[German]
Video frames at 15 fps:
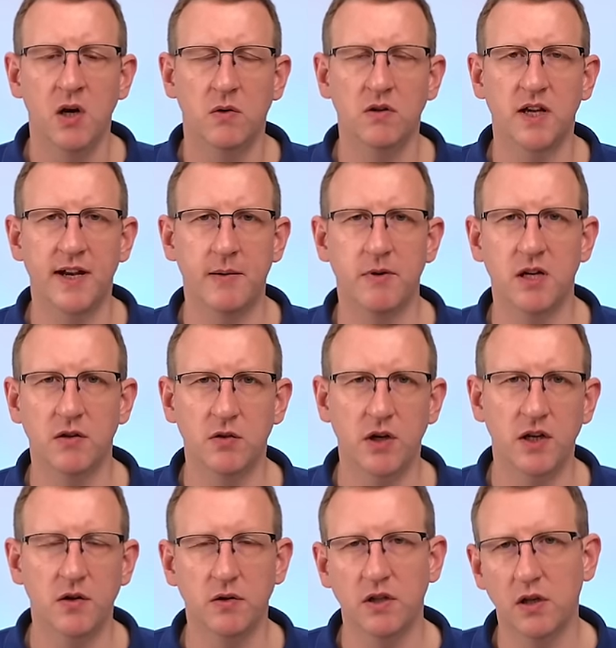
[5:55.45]
Und dann haben wir
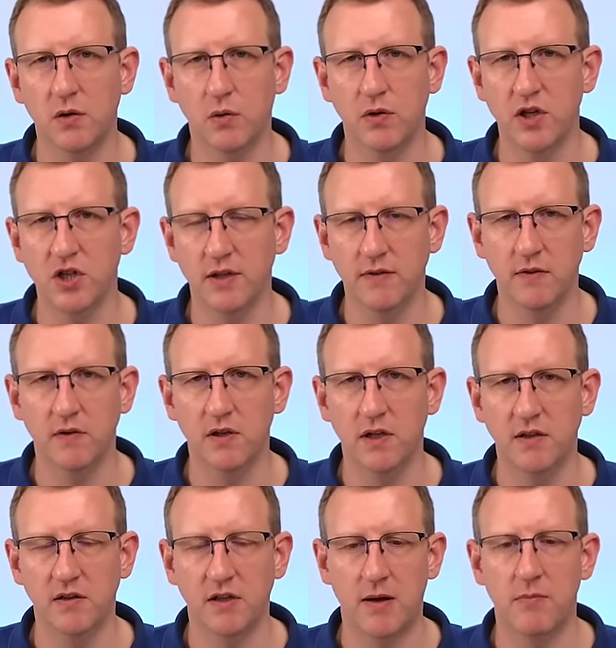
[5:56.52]
natürlich noch die chronisch
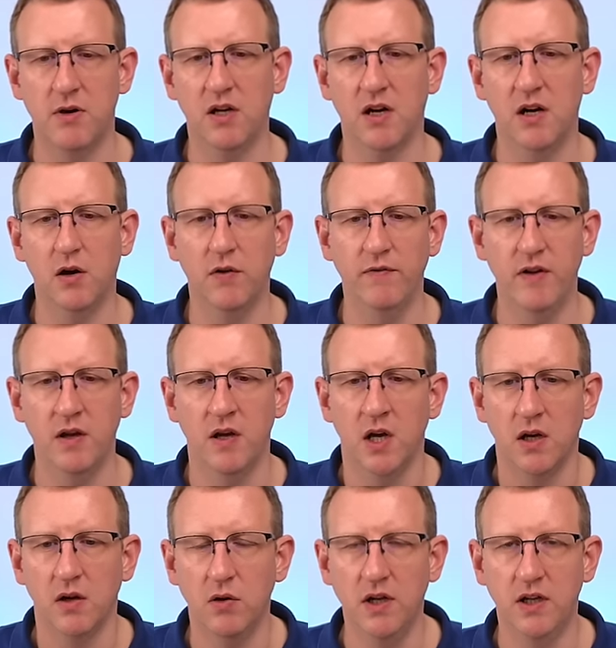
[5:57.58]
entzündlichen Darmerkrankungen wie
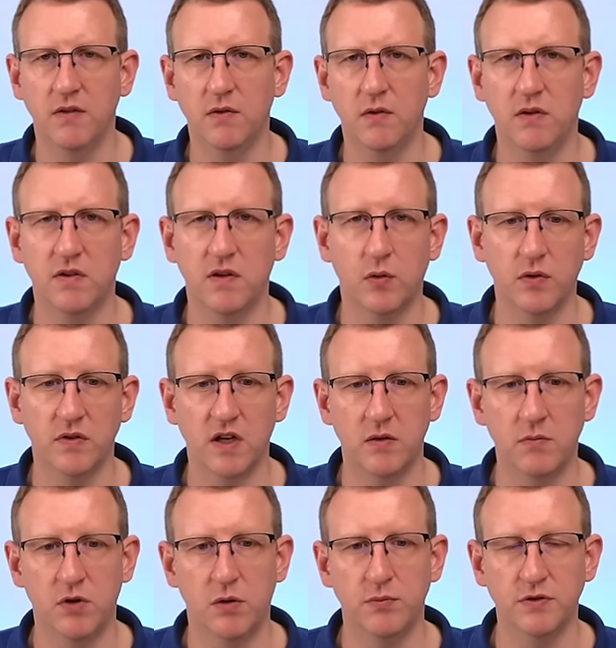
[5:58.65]
Colitis ulcerosa
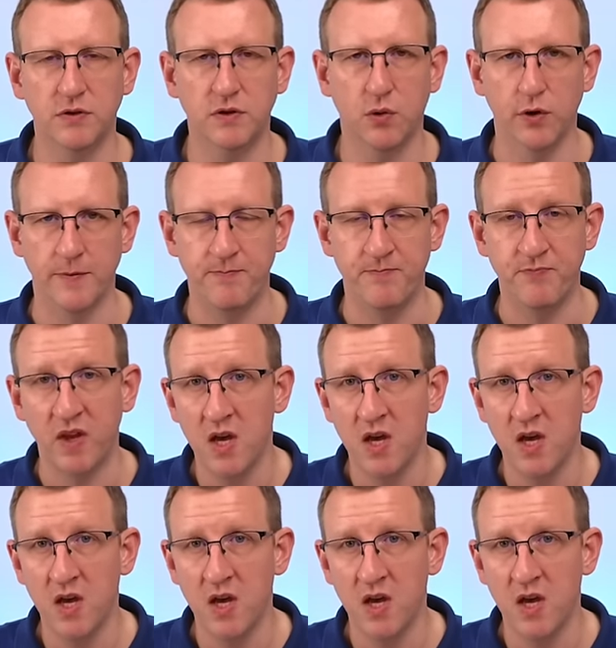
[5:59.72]
und Morbus Crohn.